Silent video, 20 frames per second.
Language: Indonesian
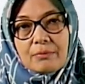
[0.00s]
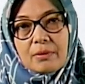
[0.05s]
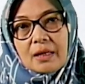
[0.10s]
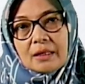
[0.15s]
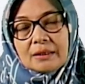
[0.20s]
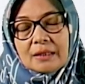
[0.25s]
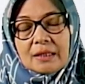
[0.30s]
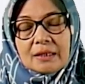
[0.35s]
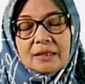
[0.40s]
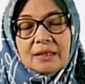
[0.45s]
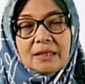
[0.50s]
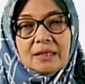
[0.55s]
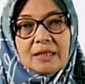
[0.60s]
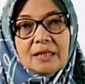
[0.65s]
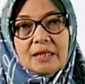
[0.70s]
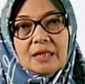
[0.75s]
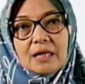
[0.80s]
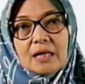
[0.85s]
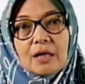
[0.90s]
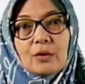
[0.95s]
laktat ini
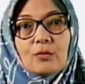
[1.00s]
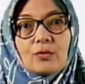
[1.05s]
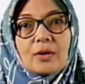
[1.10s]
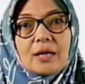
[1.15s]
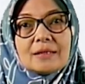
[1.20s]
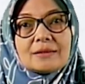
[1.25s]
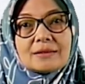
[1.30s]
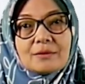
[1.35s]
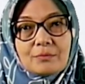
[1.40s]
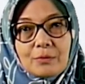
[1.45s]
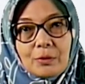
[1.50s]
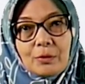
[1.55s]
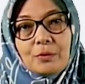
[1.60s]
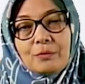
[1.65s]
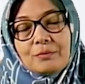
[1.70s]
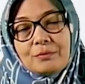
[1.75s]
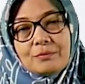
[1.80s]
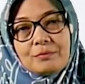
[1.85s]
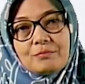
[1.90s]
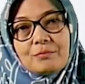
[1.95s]
dilakukan sebelum